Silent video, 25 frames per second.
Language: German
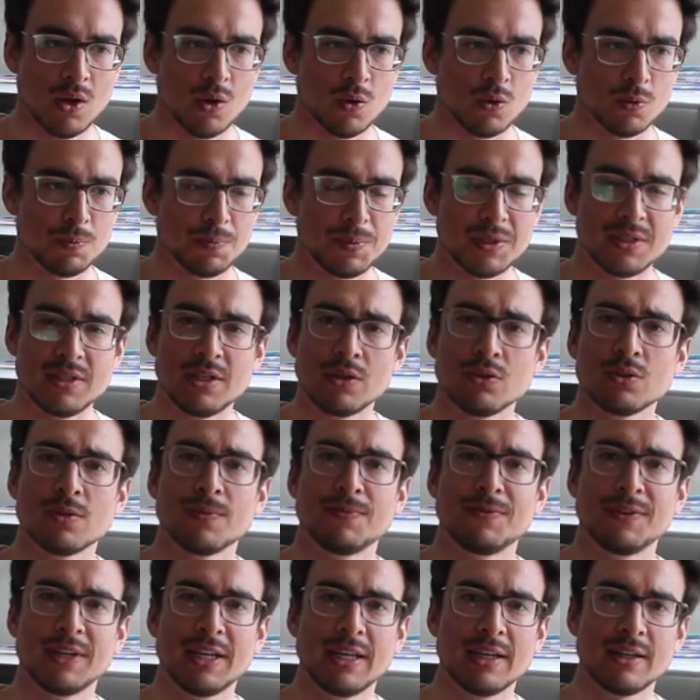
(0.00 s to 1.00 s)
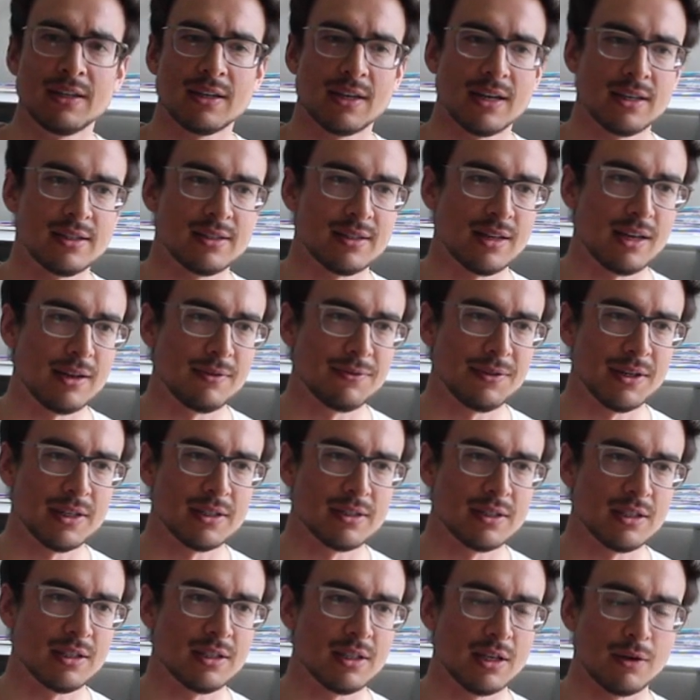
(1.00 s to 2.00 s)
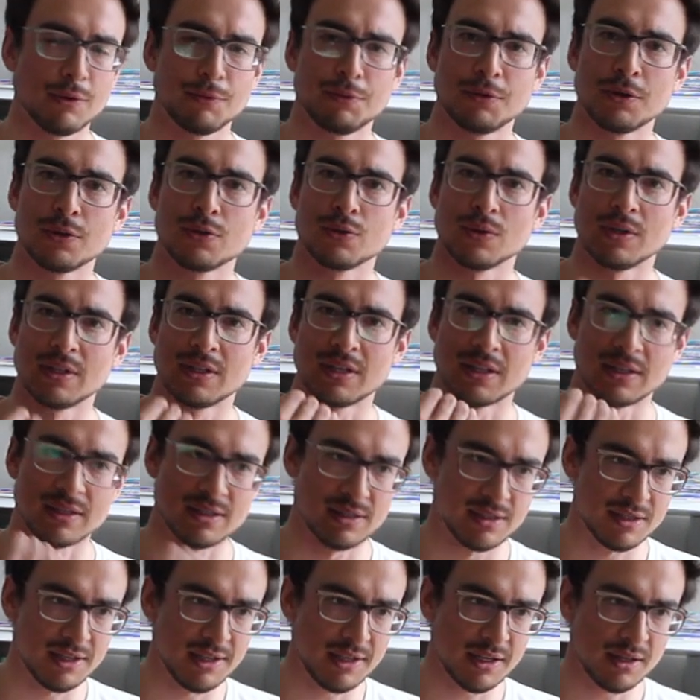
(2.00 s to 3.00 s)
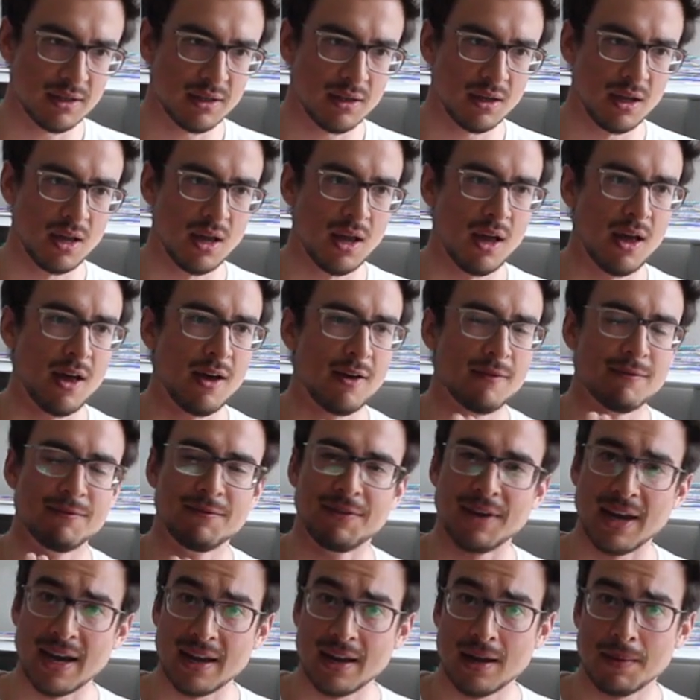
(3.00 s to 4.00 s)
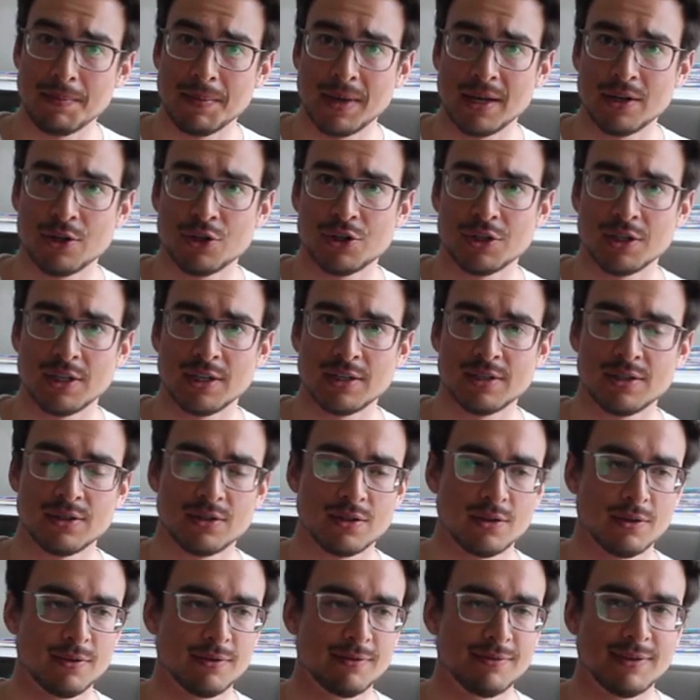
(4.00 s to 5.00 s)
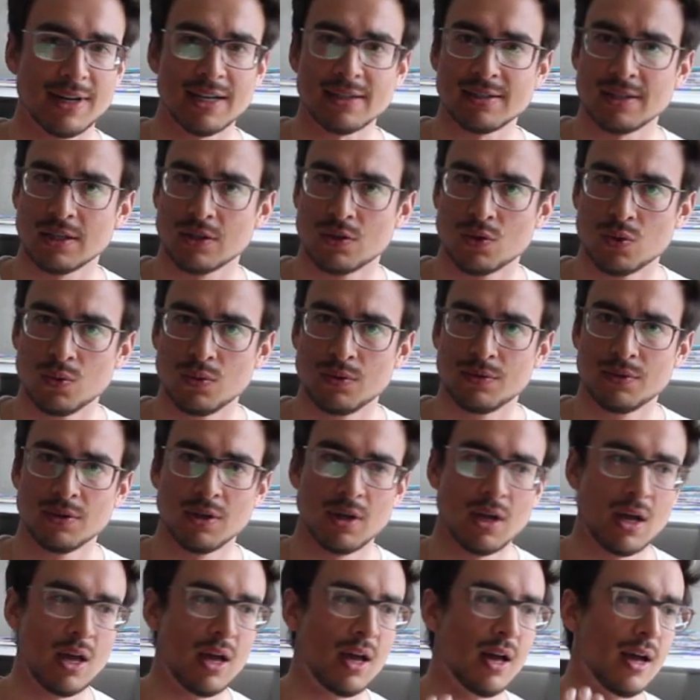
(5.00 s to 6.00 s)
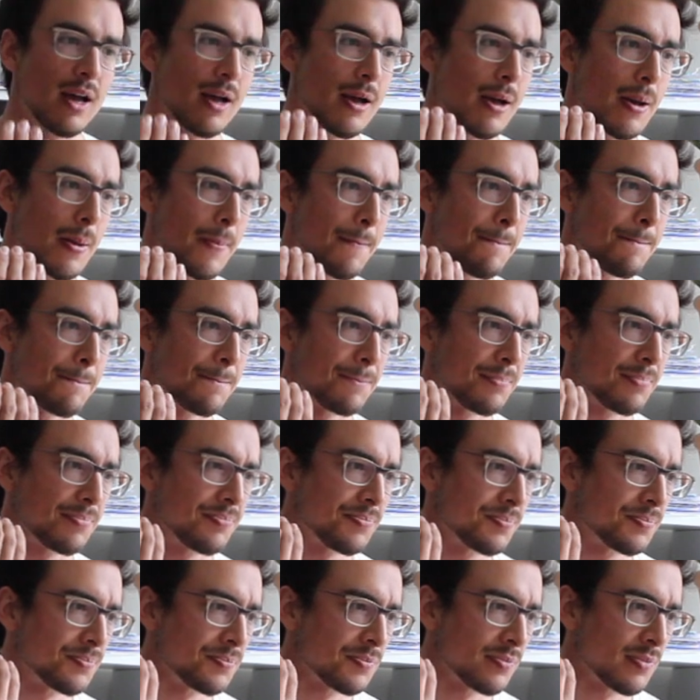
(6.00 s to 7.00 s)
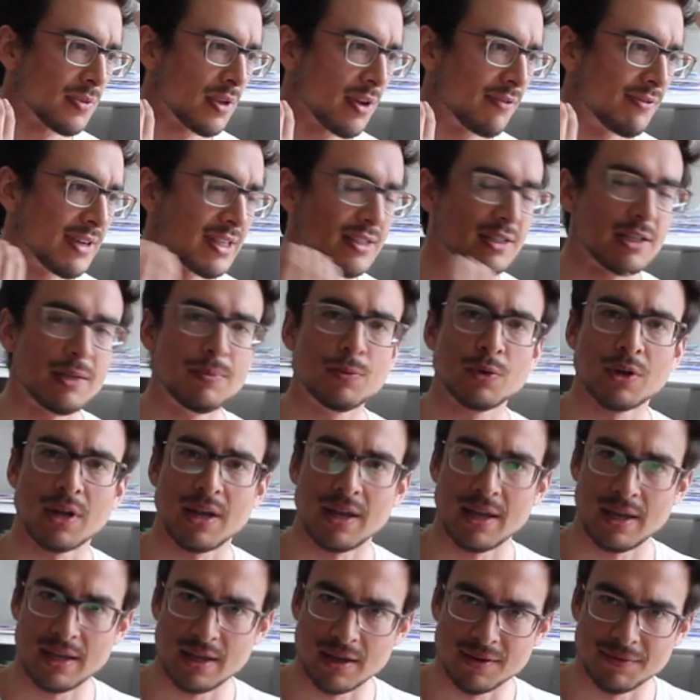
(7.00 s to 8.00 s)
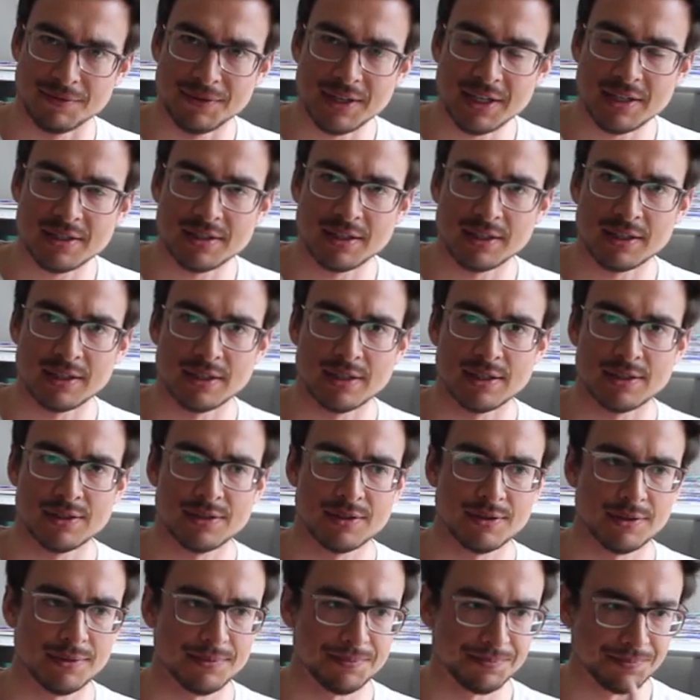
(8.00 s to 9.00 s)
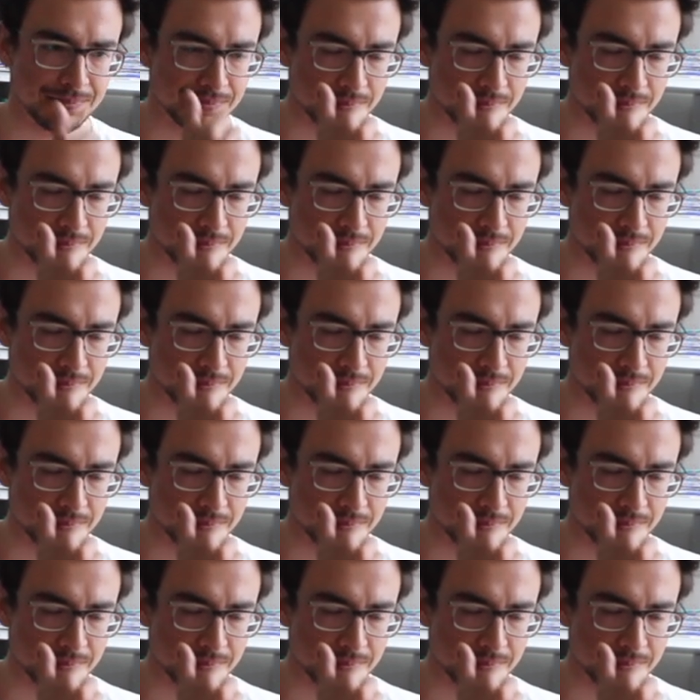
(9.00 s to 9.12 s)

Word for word: Und Beziehung zu pflegen heißt einfach, sich dafür zu interessieren, wer der Mensch ist, was er tut, ähm, was ihm oder ihr wichtig ist